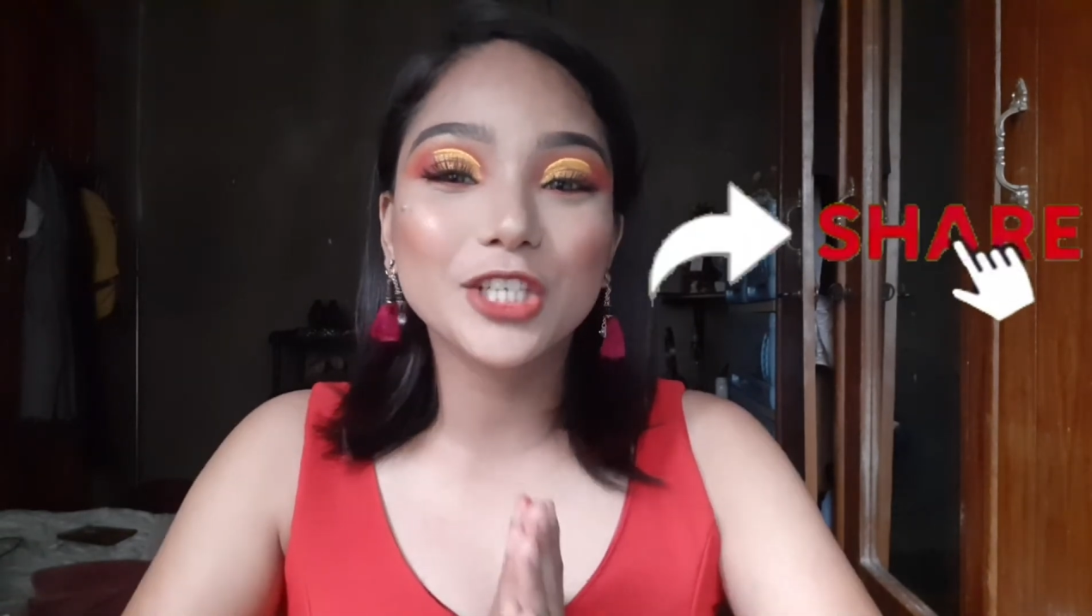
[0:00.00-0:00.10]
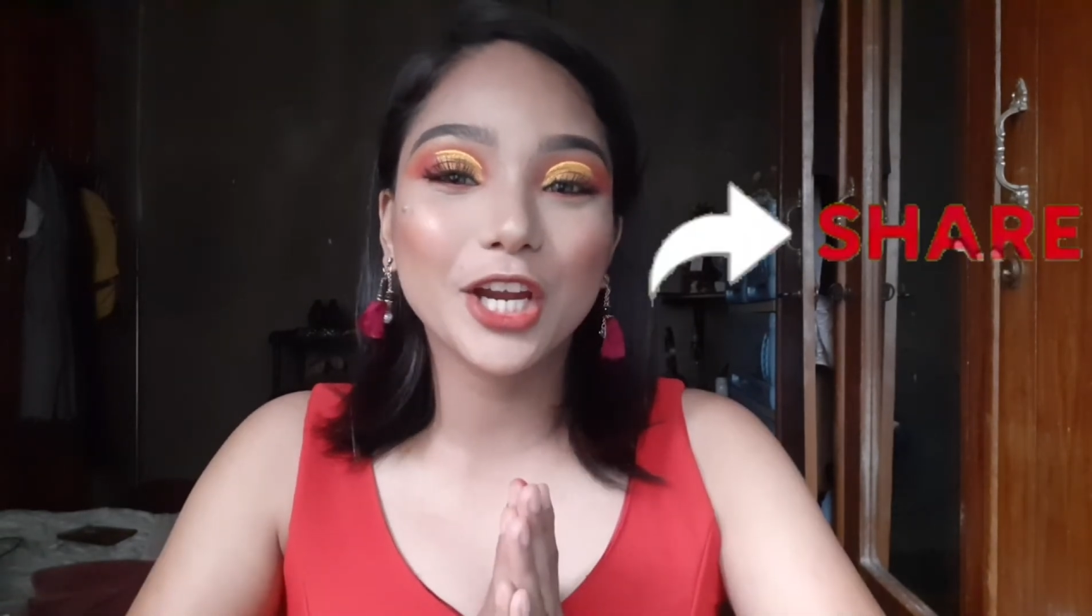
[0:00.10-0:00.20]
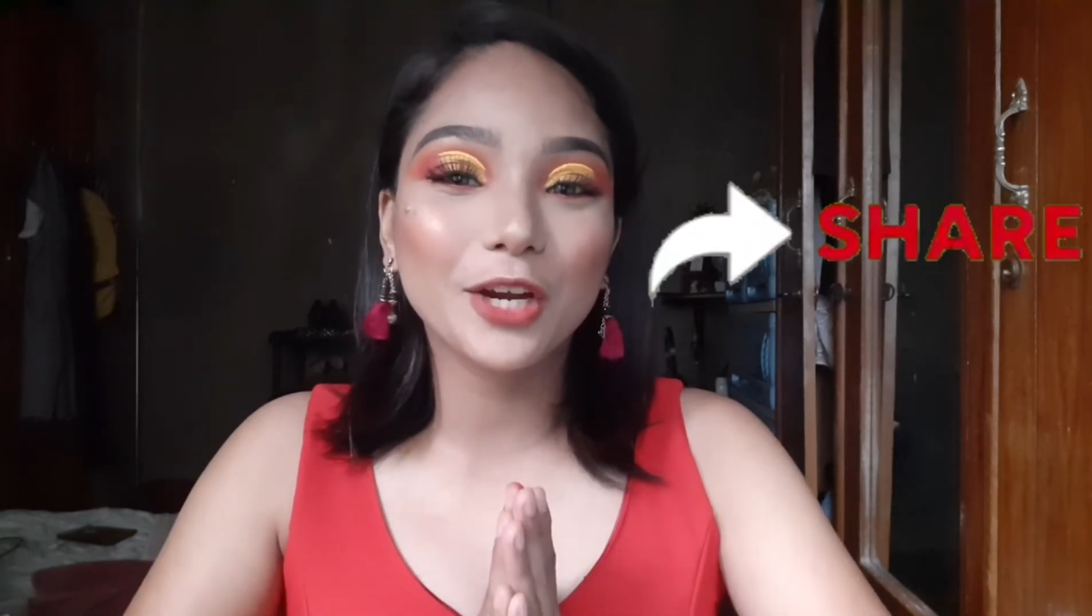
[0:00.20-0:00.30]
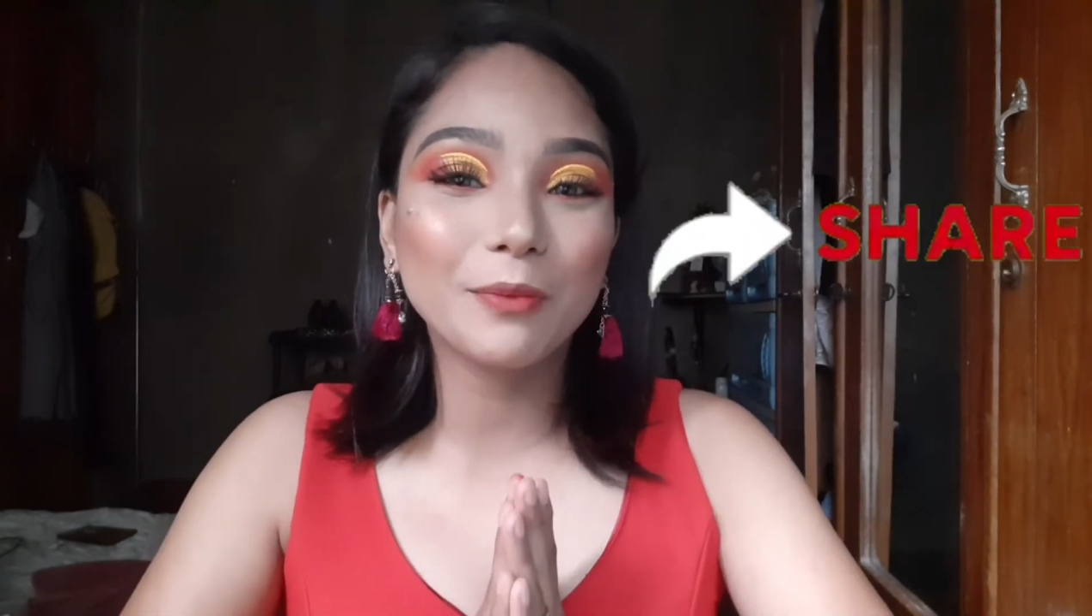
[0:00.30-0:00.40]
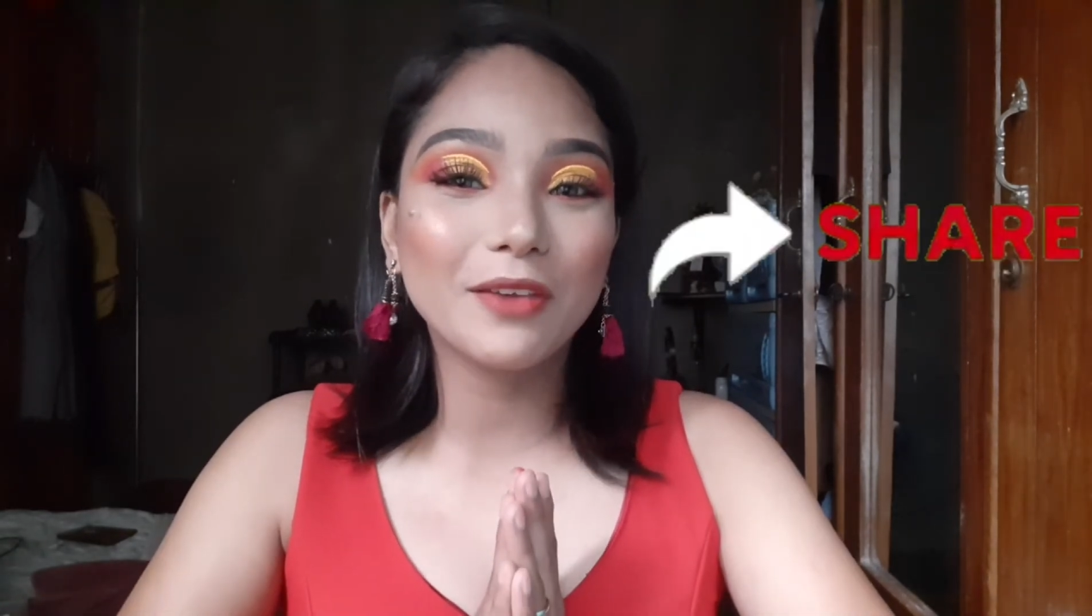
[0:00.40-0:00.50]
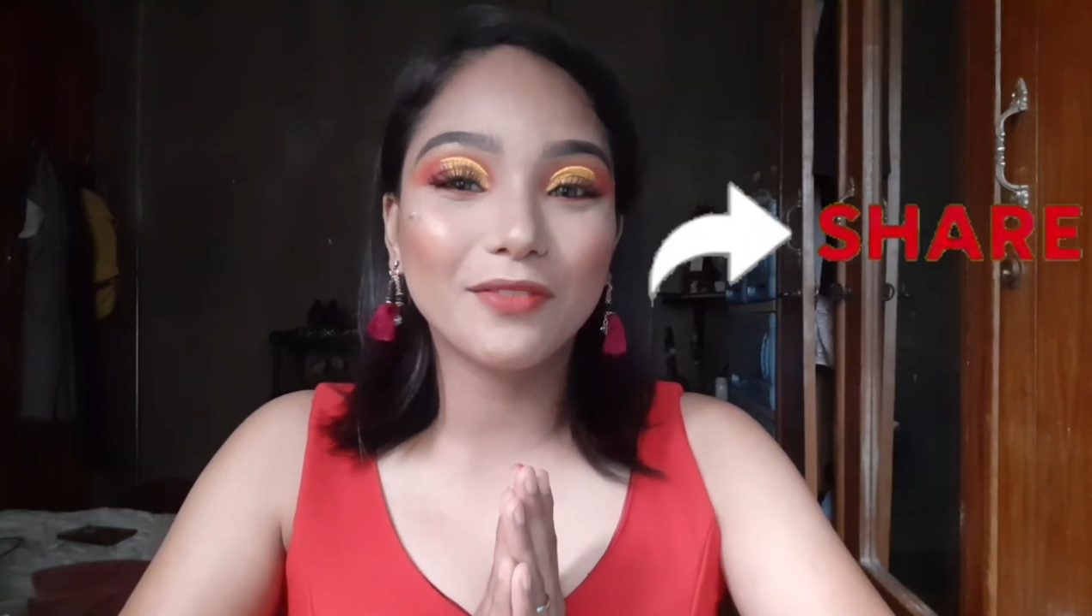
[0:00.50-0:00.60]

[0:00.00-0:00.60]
share my